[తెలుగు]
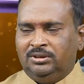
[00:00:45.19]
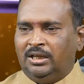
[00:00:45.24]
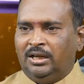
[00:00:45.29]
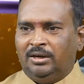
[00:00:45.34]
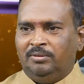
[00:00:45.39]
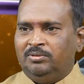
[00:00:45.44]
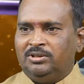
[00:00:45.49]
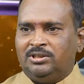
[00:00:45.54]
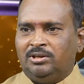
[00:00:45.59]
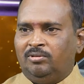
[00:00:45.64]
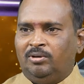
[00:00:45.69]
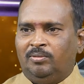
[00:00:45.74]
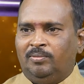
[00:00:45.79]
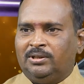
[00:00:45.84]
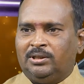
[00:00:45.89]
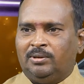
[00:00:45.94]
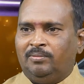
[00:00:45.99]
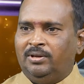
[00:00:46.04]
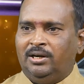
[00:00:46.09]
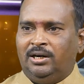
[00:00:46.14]
దాని విషయంలో
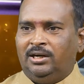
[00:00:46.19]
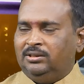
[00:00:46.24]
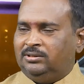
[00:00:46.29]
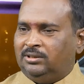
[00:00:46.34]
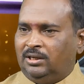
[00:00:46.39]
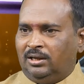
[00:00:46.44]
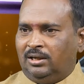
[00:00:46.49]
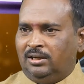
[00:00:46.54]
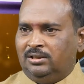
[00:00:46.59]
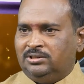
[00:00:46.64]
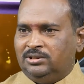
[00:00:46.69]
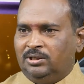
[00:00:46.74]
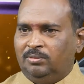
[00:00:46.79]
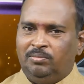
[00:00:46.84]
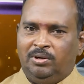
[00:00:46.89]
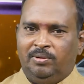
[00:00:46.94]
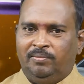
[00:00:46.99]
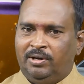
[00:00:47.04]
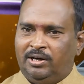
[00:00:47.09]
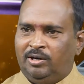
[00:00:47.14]
మాత్రం ఇలాంటి తరకాలు
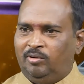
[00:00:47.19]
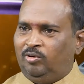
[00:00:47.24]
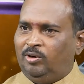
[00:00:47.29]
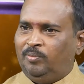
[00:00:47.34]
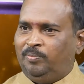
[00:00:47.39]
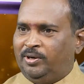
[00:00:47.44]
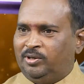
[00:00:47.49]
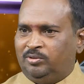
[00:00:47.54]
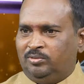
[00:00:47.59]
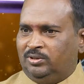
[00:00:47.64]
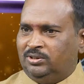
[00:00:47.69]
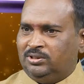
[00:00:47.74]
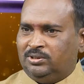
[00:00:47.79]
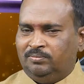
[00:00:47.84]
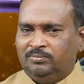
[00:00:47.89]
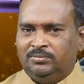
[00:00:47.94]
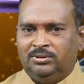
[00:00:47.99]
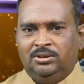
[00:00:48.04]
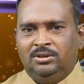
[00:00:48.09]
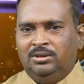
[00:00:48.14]
చేయము మనం ఎక్కడ కూడా
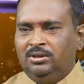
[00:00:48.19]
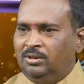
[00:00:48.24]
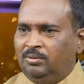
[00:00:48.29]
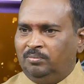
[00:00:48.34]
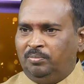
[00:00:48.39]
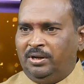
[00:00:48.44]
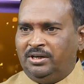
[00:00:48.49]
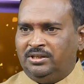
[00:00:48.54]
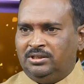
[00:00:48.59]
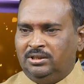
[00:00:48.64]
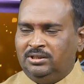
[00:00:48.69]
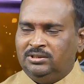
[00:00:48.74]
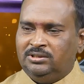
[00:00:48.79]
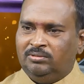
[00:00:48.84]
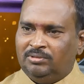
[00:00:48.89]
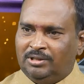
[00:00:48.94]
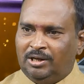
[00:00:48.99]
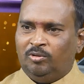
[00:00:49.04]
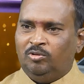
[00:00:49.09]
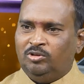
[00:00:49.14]
పరిశీలించాం
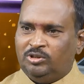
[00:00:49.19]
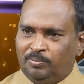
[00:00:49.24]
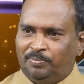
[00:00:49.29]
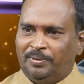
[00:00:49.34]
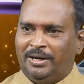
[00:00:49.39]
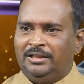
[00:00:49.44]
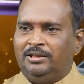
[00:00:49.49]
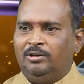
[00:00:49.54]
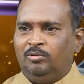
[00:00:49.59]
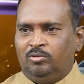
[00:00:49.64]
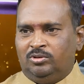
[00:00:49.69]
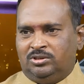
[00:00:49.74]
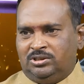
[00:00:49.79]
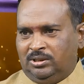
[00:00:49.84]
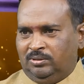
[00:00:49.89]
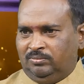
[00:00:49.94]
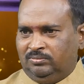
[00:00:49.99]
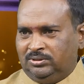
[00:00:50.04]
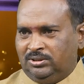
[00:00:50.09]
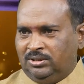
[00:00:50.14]
పరిశీలించాం దాని గురించి ప్రయత్నం కూడా
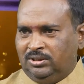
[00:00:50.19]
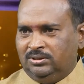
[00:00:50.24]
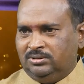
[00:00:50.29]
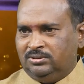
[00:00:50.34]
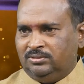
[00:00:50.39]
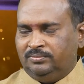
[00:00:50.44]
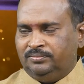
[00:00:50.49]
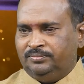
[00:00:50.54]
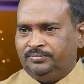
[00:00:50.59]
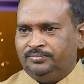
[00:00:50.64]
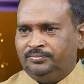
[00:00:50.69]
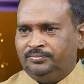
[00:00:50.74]
చేయము కనీసం